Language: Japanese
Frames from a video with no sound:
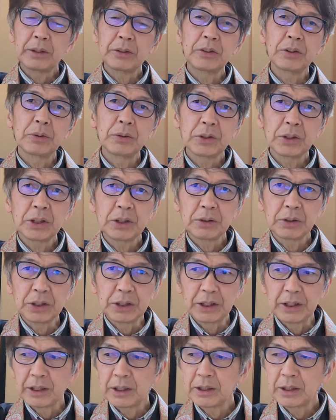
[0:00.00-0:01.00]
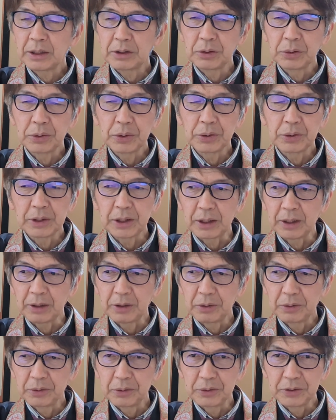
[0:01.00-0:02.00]
でその人に連絡取ったら「
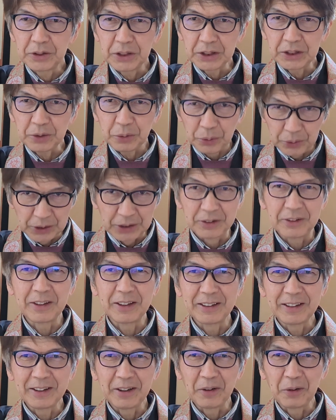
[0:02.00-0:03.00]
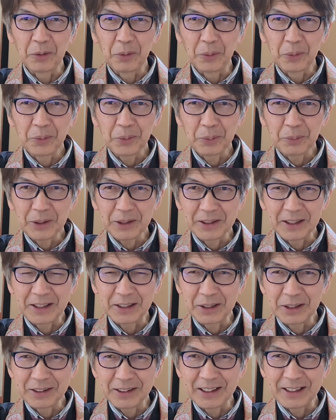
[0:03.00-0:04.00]
ぜひ来い」って言って「お前
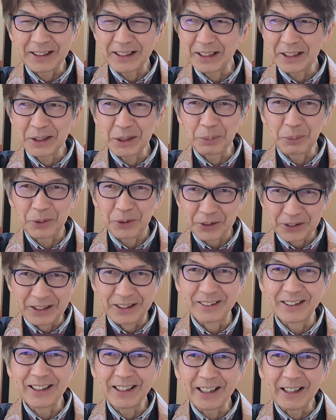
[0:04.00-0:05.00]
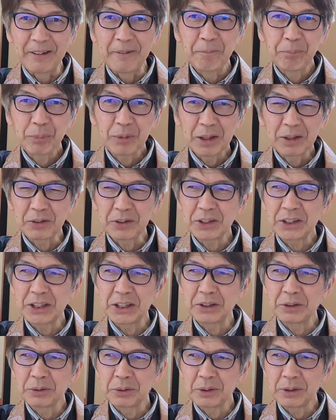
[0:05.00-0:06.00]
何何が何んでも来い」言うてねあの
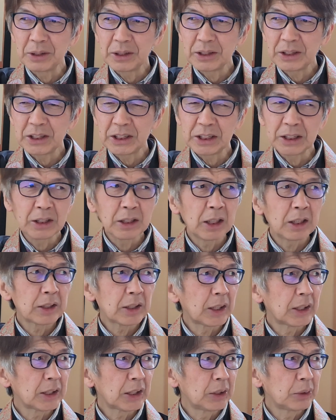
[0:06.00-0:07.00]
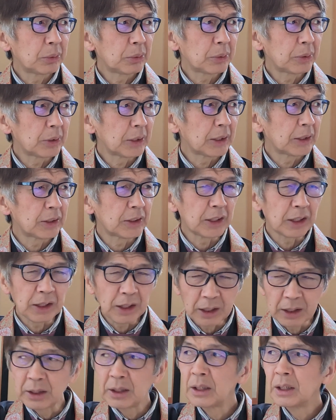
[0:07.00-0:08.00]
新グ新型インフルエンザ
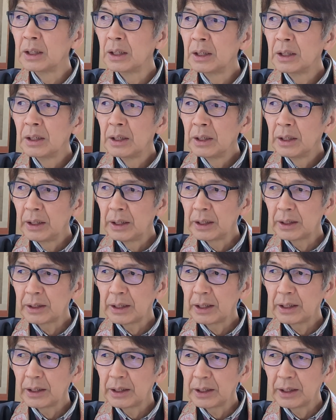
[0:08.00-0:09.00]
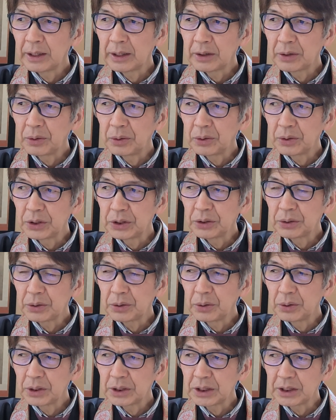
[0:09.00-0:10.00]
が、えー、大変こう流
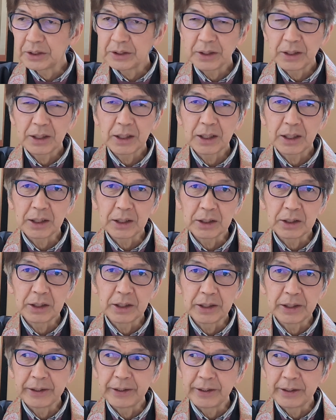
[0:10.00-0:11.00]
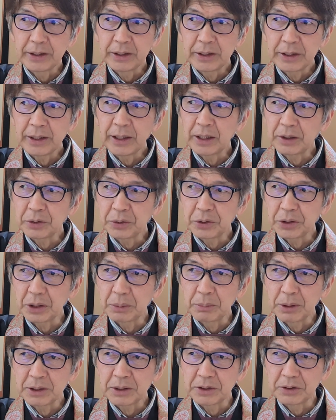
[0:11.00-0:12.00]
行して騒がれていてあの時
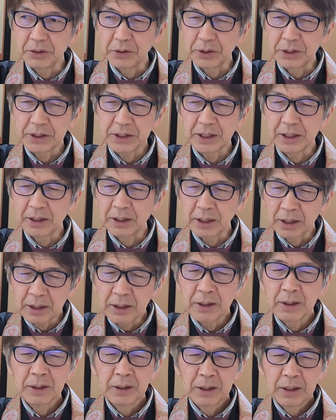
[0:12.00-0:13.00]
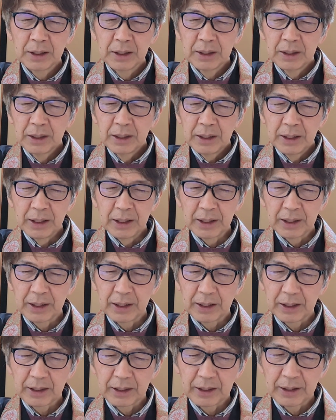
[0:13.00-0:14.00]
舛添さんが、
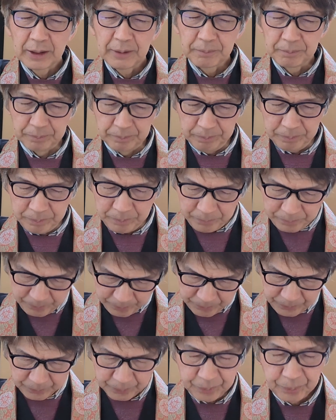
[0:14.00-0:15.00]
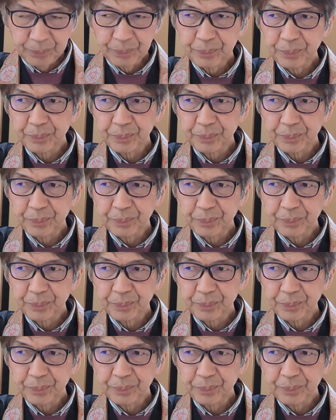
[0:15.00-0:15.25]
えー